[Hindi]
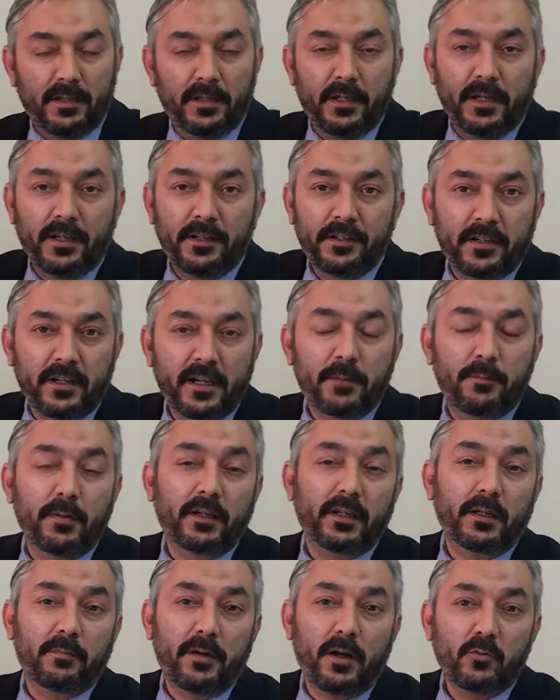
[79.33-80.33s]
इंटरनेट पे
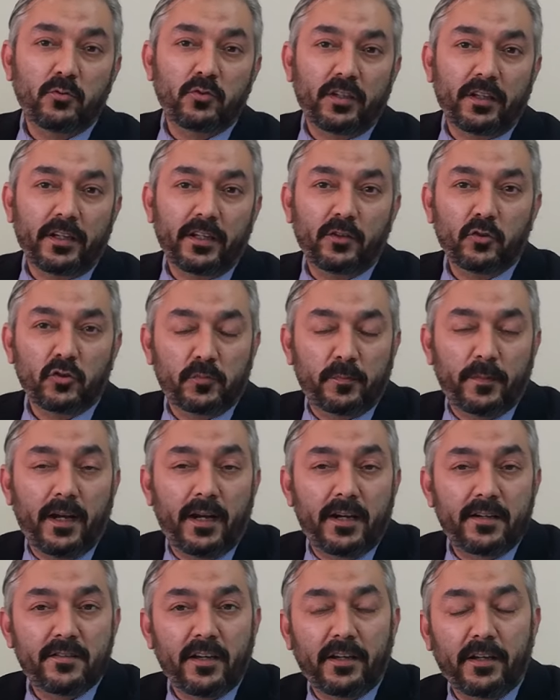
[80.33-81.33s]
अगर ब्राउज़ करें तो उस पर
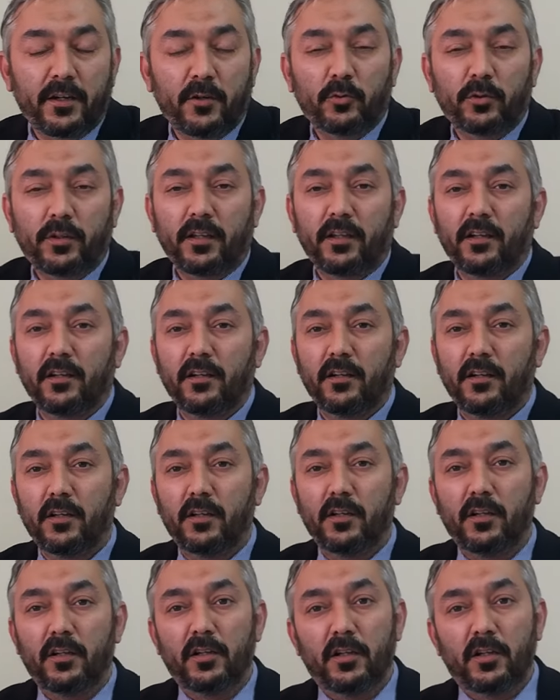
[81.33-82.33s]
एड्स आ रहे होते हैं
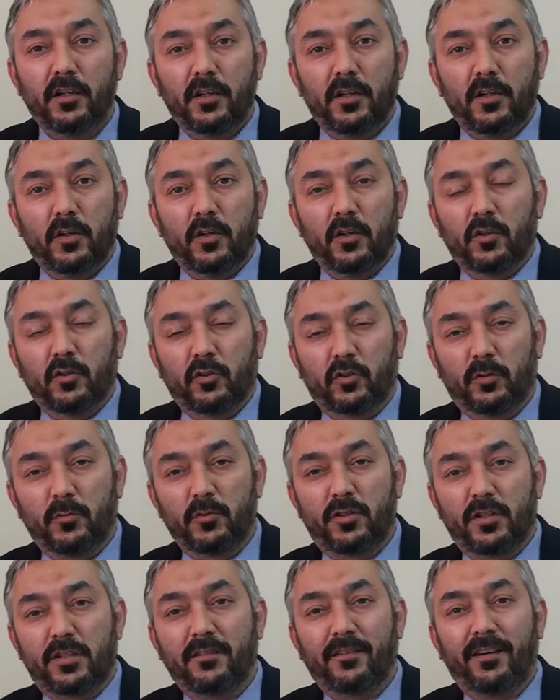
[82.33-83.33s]
तो
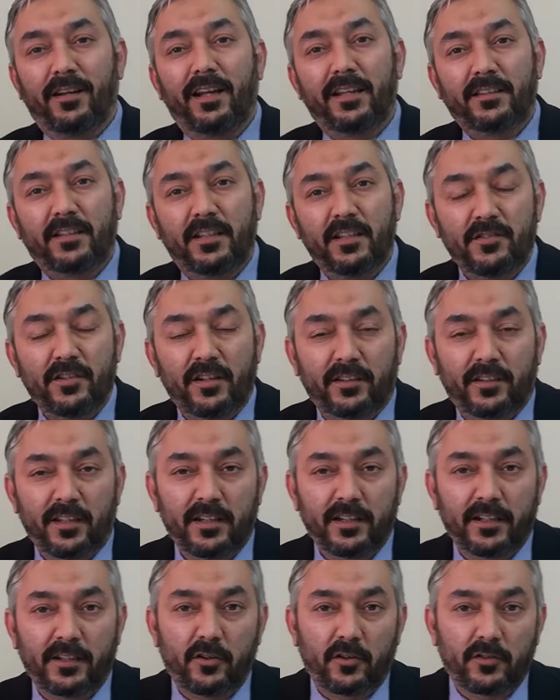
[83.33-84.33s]
मुझसे सवाल किए जाते हैं
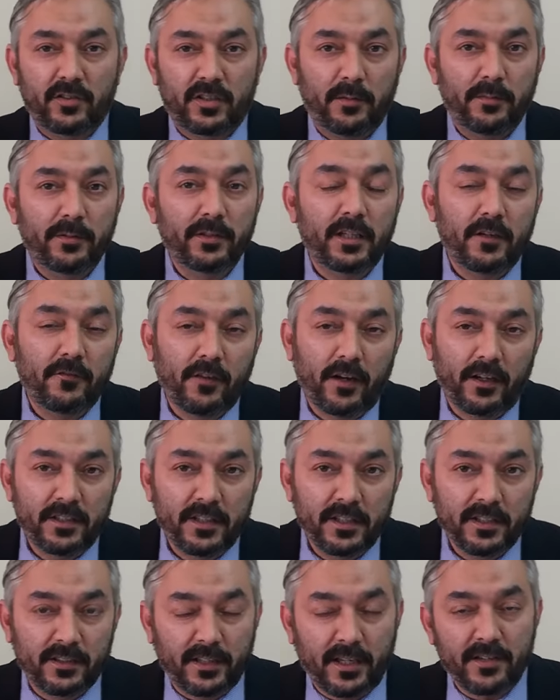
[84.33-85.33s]
कि डॉक्टर साहब इनकी
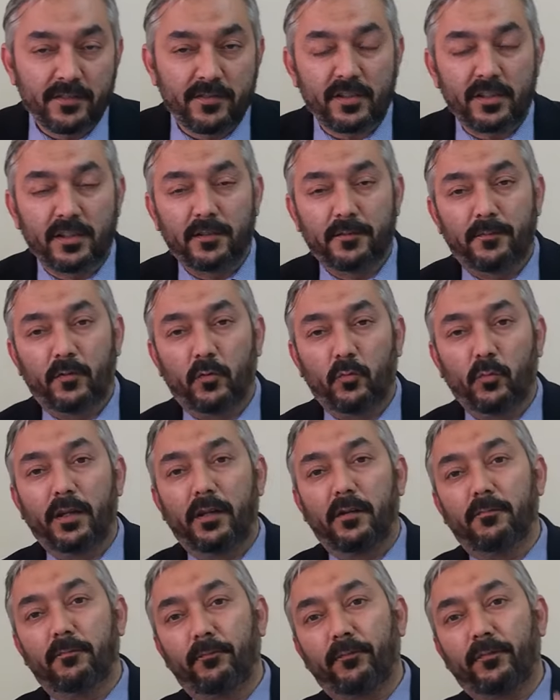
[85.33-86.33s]
फादियत कैसी है वेल
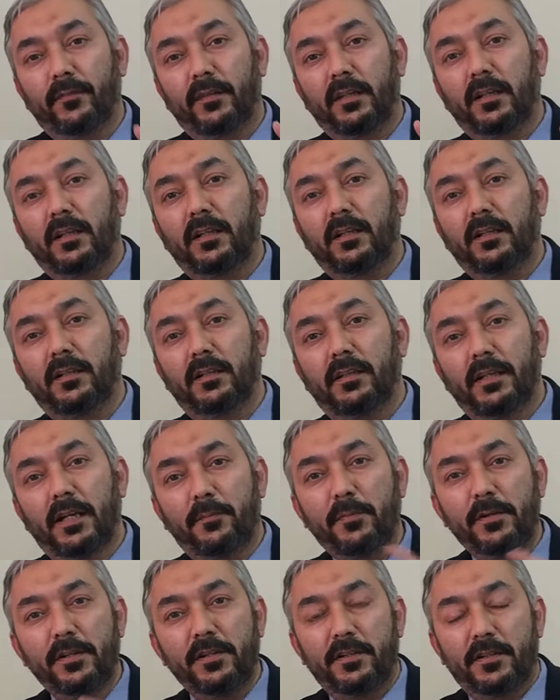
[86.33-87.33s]
well, लेट
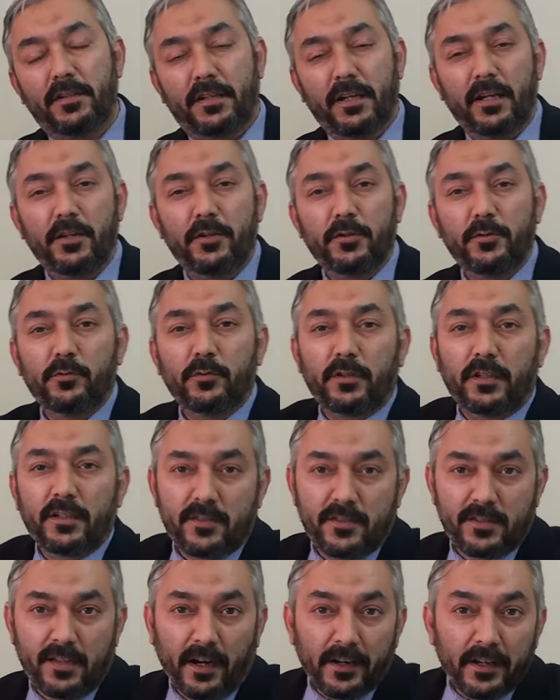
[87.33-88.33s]
मी टेल यू कि
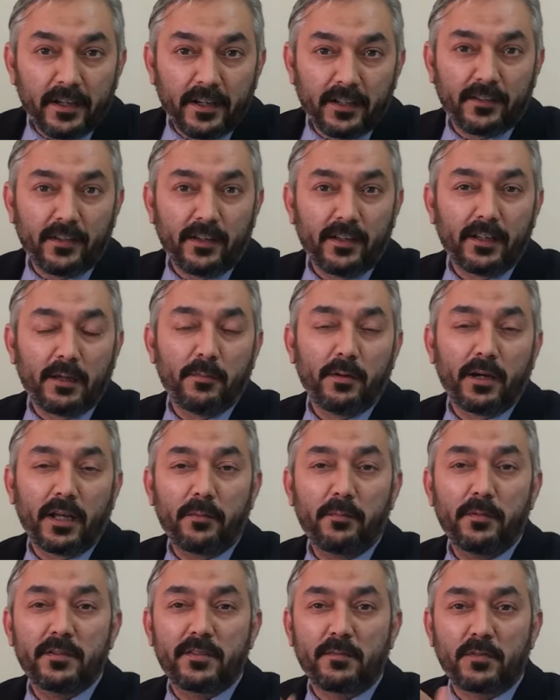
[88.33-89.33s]
सांडे के तेल के बारे
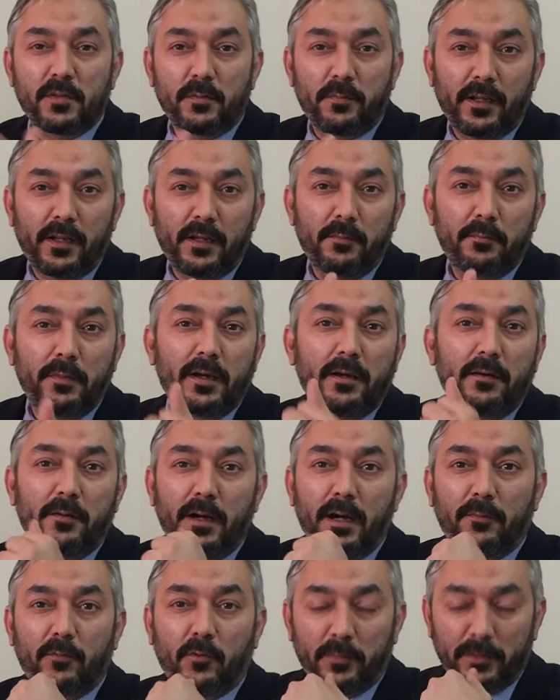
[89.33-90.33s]
में सबसे पहले मैं
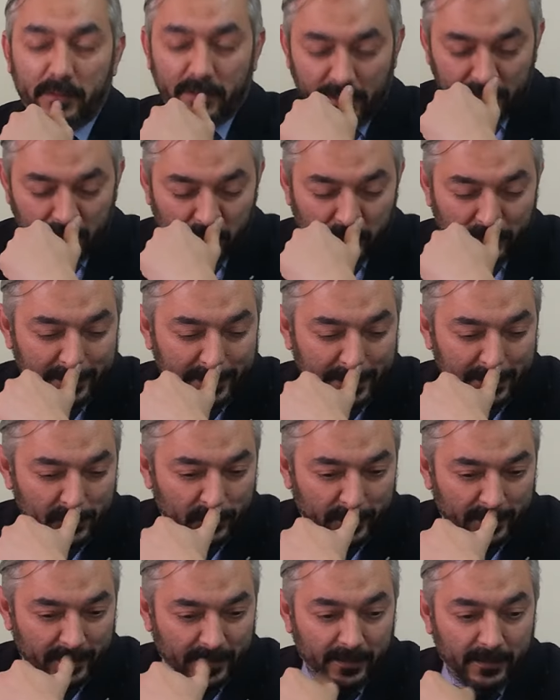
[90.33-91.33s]
आपको बताता हूँ कि क्या
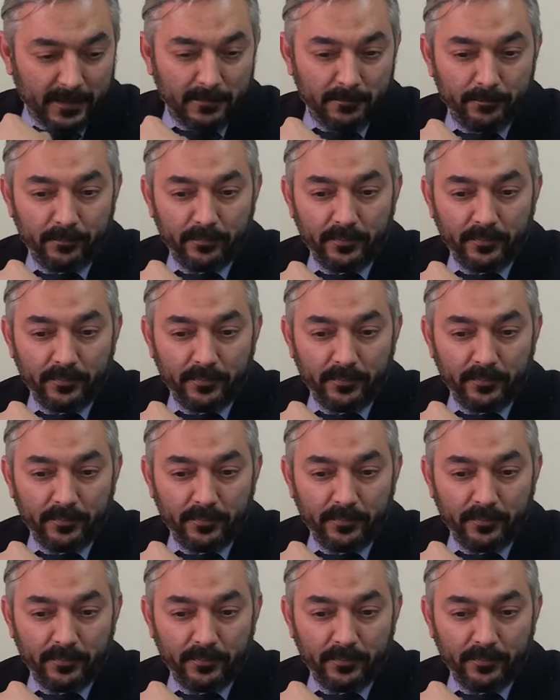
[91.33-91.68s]
सूरत हाल है